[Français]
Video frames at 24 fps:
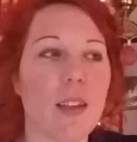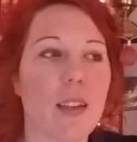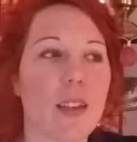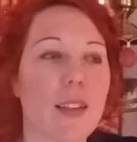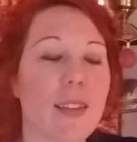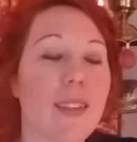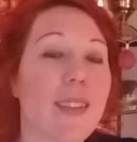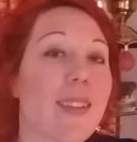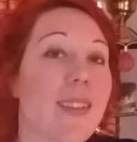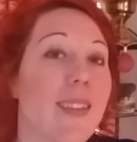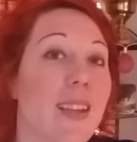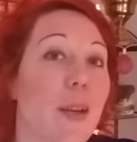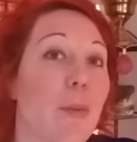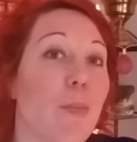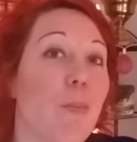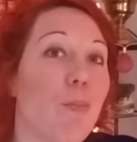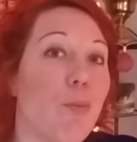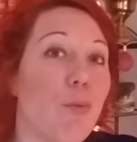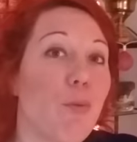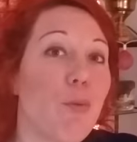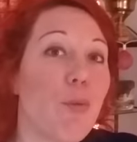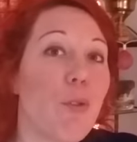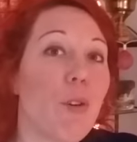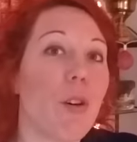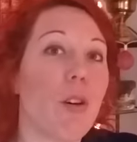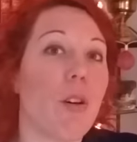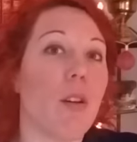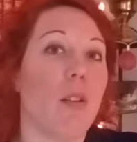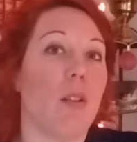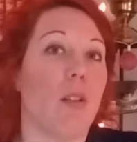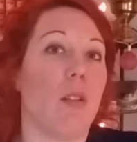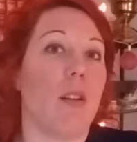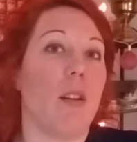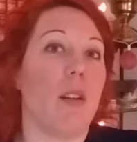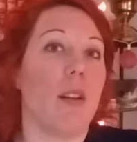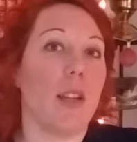C'est pour
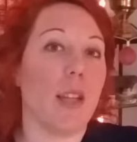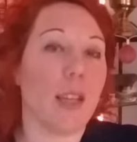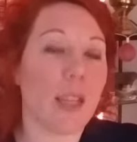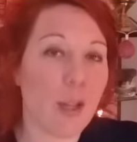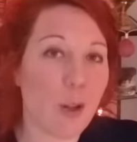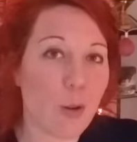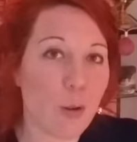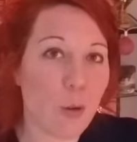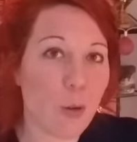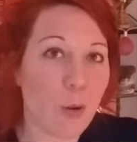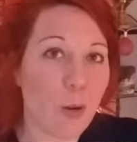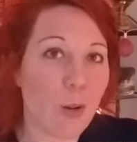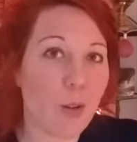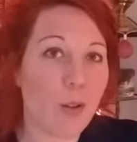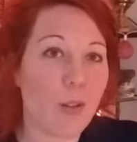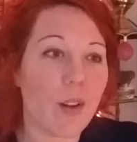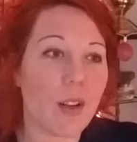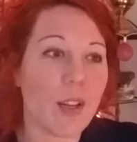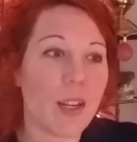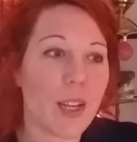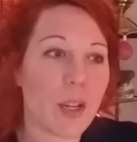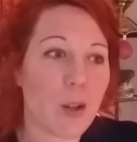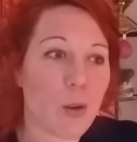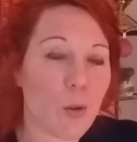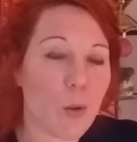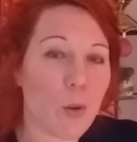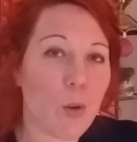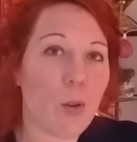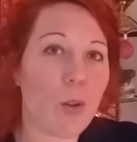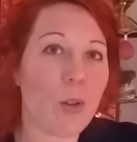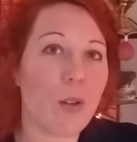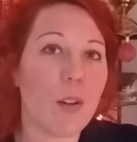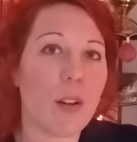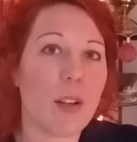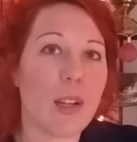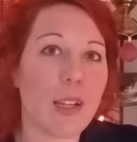l'ego, l'ego,
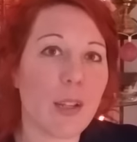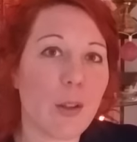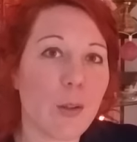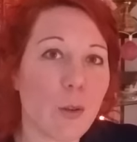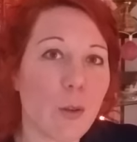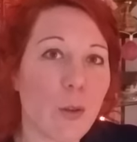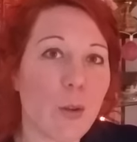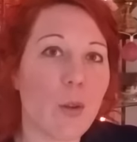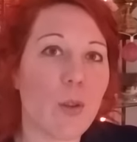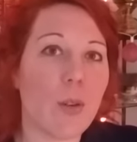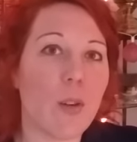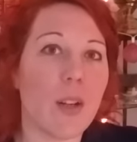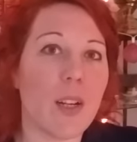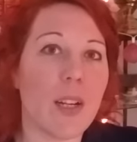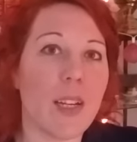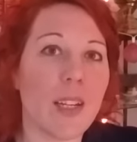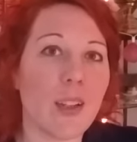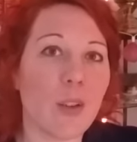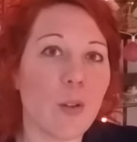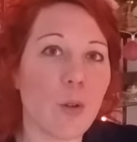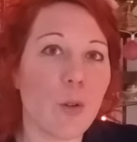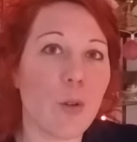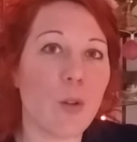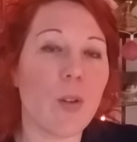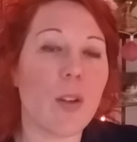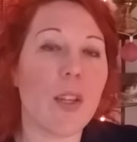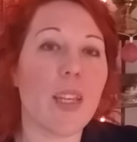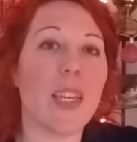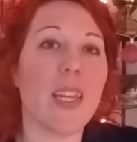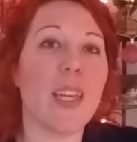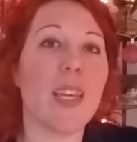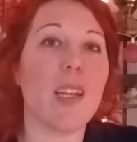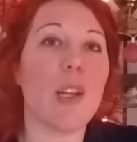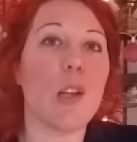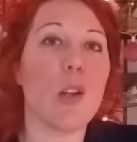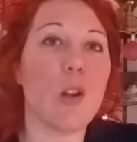l'ego, l'ego
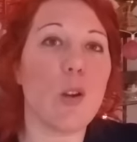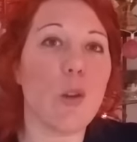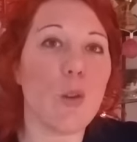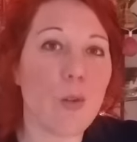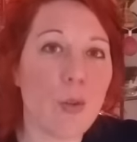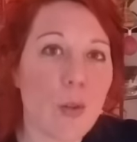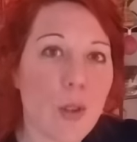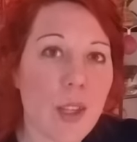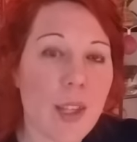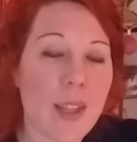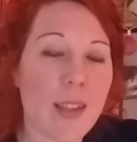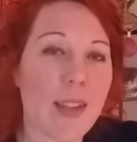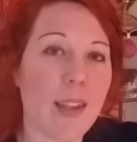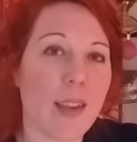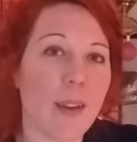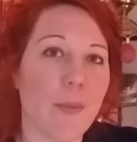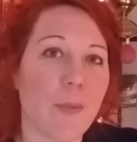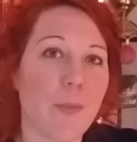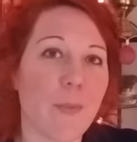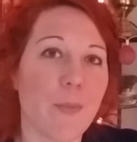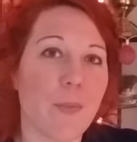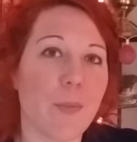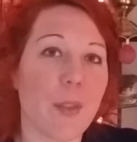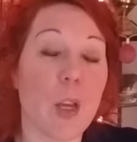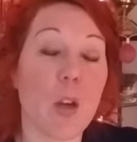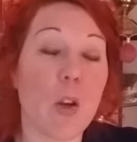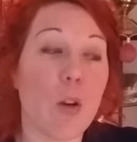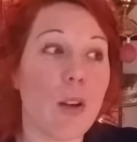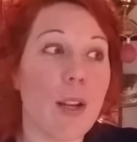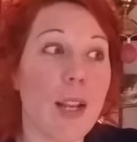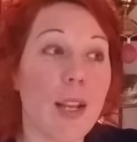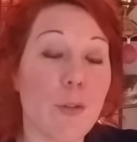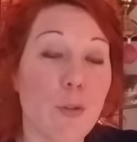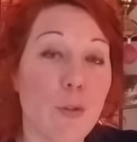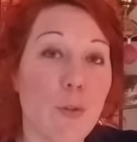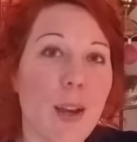et l'unité, euh,
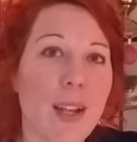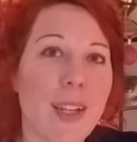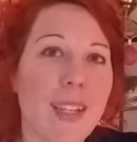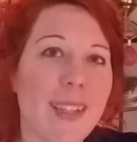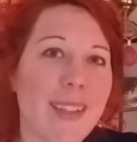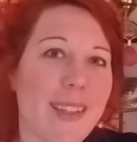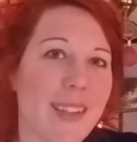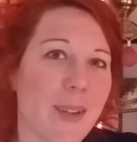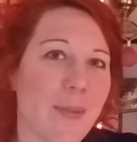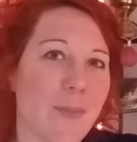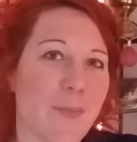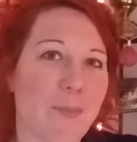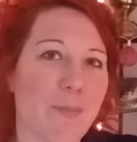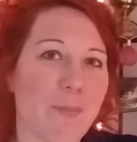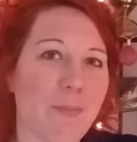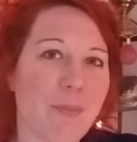la dualité.